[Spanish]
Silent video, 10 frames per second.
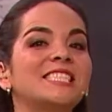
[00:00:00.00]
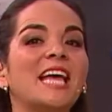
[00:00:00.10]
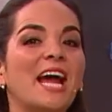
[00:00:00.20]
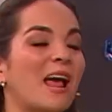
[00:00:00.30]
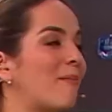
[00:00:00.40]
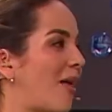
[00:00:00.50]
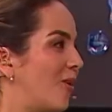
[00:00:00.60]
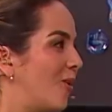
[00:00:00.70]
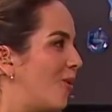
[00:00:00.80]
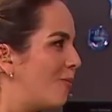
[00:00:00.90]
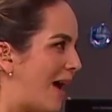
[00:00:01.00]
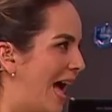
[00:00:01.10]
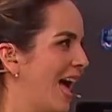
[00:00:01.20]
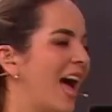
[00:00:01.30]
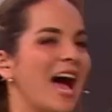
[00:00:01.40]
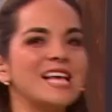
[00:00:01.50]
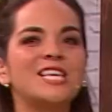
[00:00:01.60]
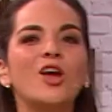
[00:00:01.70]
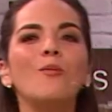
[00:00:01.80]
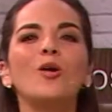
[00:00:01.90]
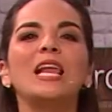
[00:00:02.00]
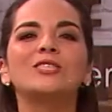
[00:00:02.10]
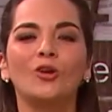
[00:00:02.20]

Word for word: está grabado. Perfecto. Así como las